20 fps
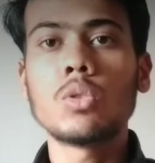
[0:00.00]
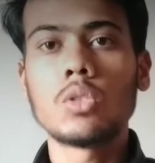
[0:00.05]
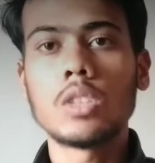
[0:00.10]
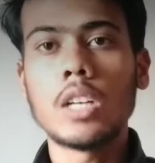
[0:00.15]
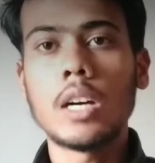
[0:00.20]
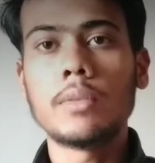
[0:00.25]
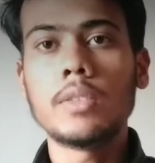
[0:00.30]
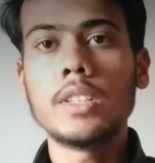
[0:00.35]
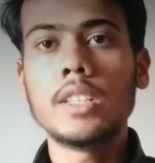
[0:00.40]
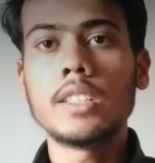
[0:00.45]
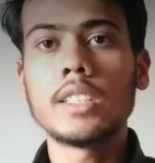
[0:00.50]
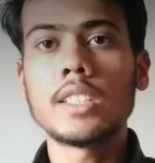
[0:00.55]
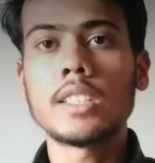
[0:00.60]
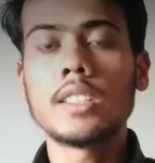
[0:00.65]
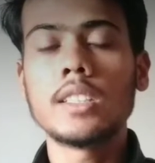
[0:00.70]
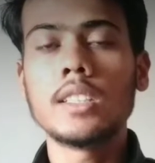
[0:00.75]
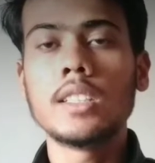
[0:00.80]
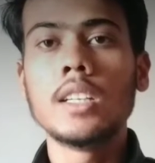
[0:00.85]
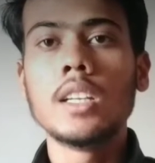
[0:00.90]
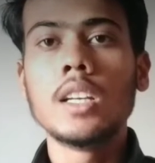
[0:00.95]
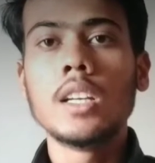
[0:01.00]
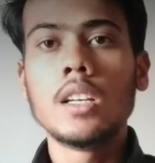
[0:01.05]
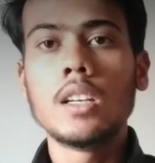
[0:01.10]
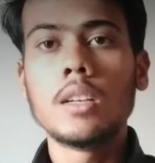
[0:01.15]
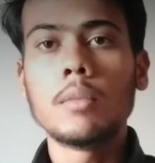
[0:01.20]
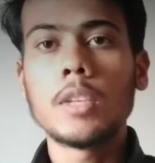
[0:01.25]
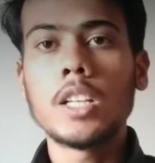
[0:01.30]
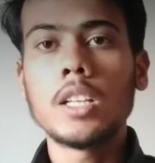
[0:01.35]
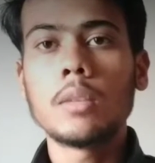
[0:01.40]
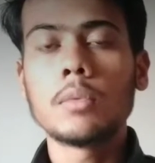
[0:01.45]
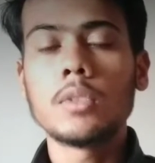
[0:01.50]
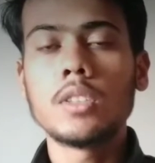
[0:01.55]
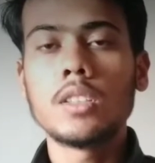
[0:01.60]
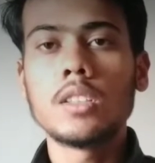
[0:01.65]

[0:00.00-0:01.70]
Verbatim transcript: जो काफ़ी इंटरेस्ट मतलब